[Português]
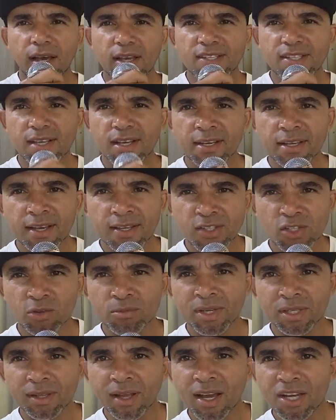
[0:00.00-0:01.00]
É isso aí,
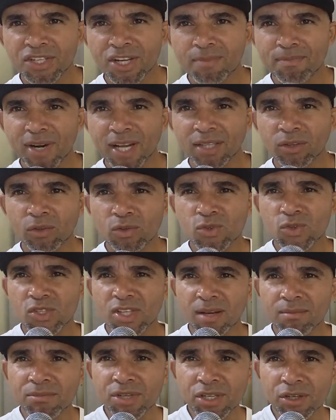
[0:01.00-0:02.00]
essa homenagem é para todos
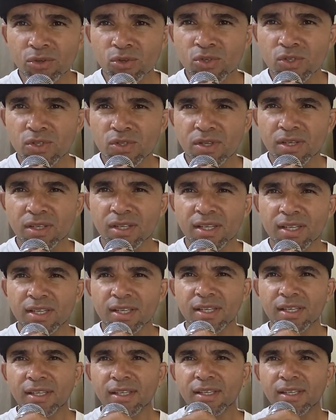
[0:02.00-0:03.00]
os amigos.
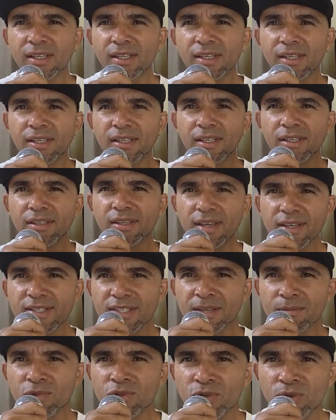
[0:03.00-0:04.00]
E
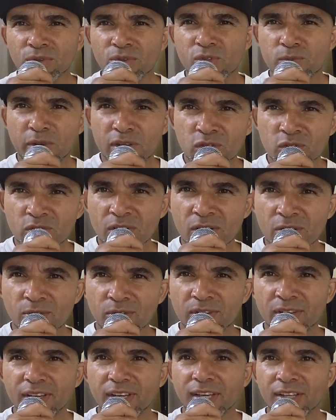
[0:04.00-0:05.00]
estamos juntos,
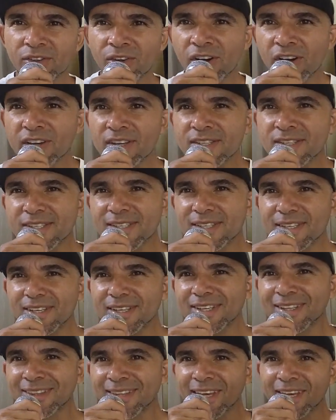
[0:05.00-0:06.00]
pessoal. É nós
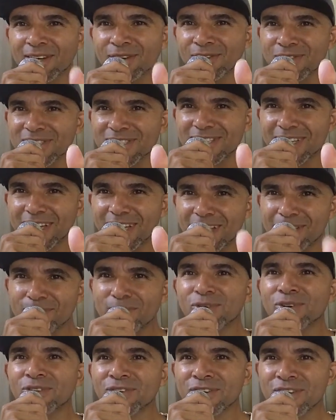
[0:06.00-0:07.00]
e Deus
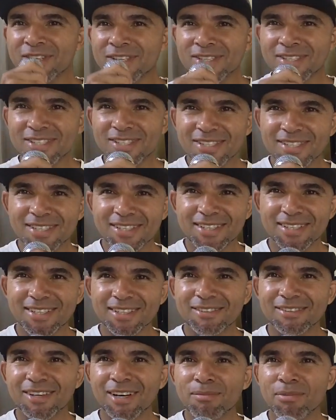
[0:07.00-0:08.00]
é por nós.
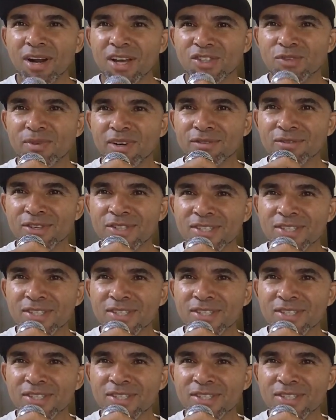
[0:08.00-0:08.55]
Abraço para